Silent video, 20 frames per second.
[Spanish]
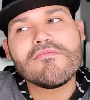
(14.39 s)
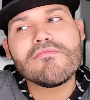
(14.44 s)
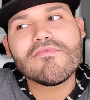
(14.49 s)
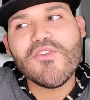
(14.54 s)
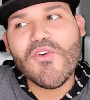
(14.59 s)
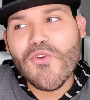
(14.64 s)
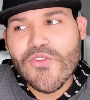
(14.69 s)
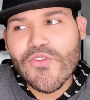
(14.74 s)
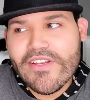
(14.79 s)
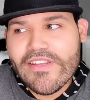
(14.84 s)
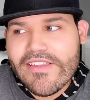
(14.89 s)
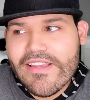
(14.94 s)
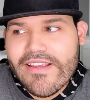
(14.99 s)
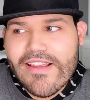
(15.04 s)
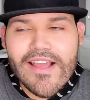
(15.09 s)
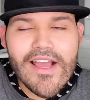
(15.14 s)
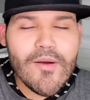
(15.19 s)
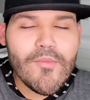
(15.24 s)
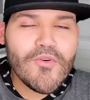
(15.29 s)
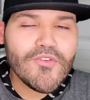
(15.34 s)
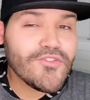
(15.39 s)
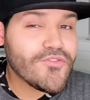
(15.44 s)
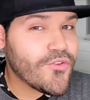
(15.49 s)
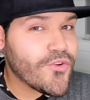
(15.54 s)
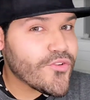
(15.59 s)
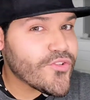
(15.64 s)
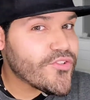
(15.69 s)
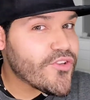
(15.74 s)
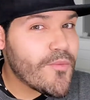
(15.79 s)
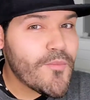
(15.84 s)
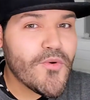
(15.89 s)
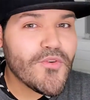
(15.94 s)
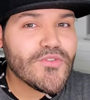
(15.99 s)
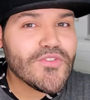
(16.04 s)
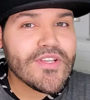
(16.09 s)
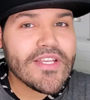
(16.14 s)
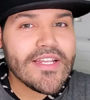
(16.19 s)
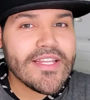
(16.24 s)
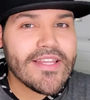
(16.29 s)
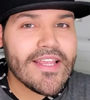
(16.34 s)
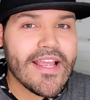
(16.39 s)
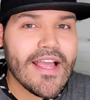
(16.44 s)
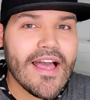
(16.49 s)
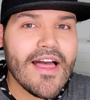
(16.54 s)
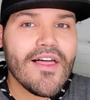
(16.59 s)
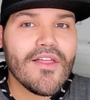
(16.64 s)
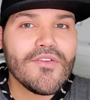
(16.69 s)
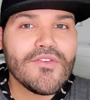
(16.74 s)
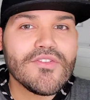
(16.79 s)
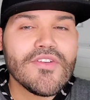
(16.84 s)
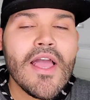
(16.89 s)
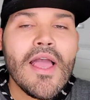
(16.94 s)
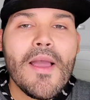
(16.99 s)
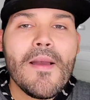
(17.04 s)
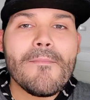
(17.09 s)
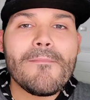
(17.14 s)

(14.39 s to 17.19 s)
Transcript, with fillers: todos criticamos, todos somos criticados,